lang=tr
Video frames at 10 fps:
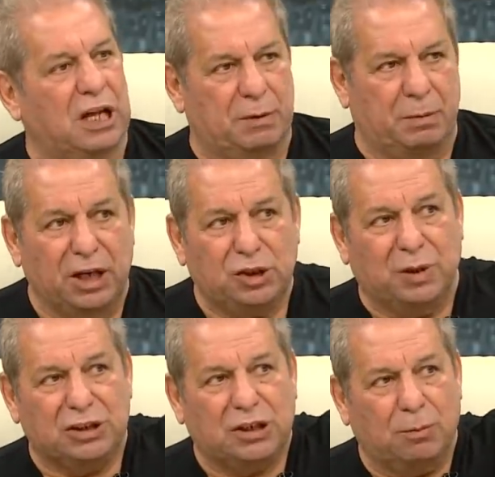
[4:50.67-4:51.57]
Ama
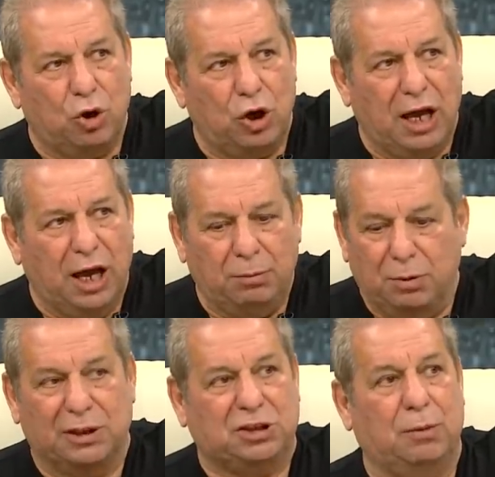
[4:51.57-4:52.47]
beş maçta böyle,
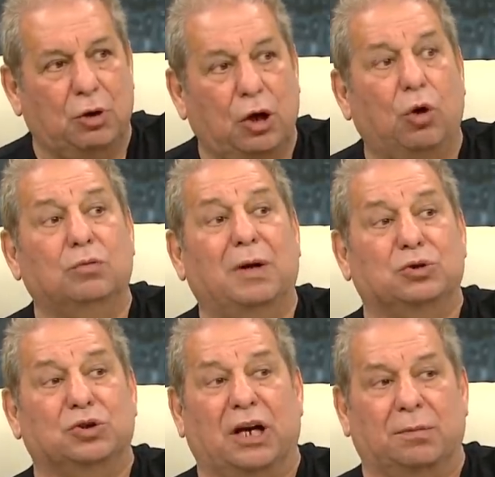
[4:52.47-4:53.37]
bir maçta böyle
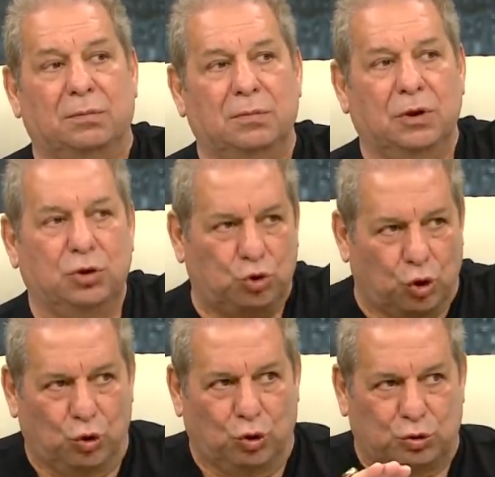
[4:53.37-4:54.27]
olmaz hocam.
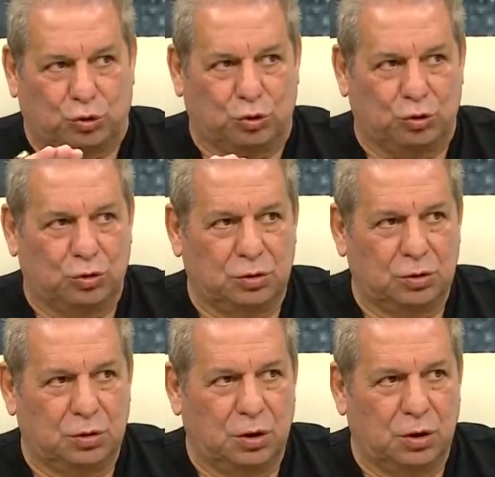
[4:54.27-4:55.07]
Şöyle olur. Evet.